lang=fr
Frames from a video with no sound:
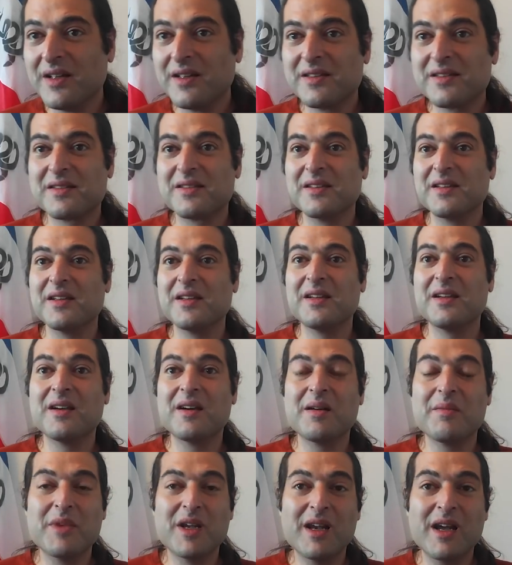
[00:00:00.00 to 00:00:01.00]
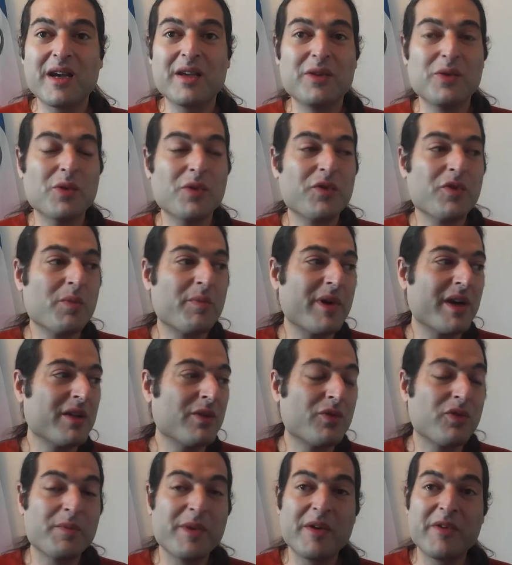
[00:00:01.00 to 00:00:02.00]
C'est, mais là ils ne le font pas,
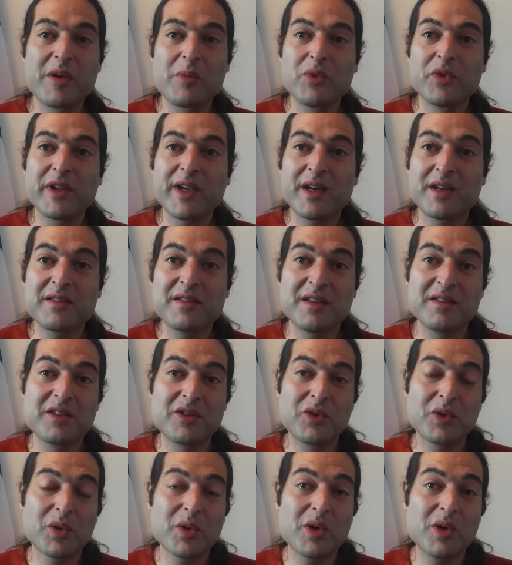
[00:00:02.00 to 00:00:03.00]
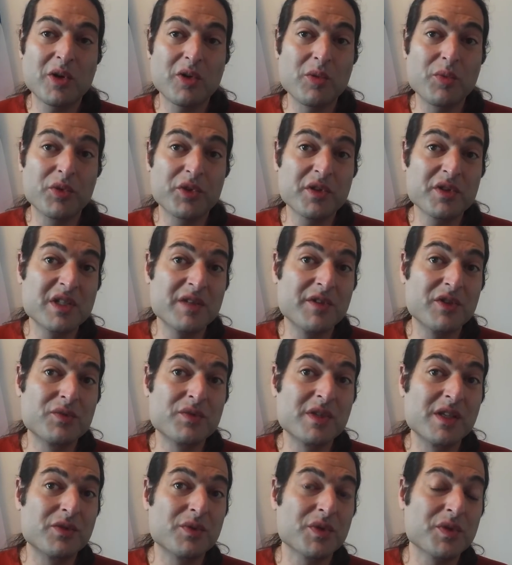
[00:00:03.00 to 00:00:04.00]
ils le font pas avec mon tract, c'est assez curieux alors que pourtant ils avaient
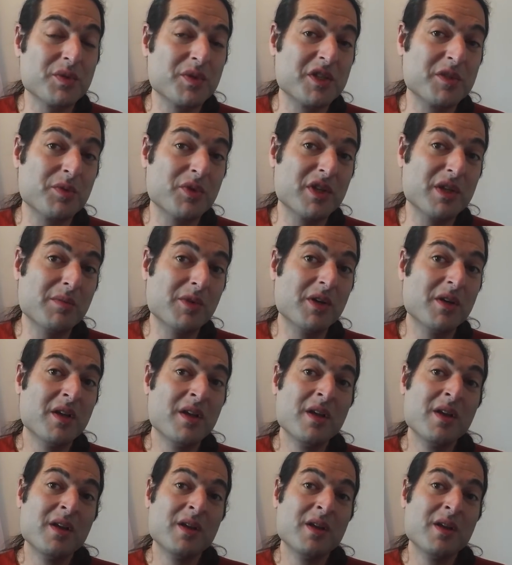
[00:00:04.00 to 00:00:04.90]
toutes les sources disponibles,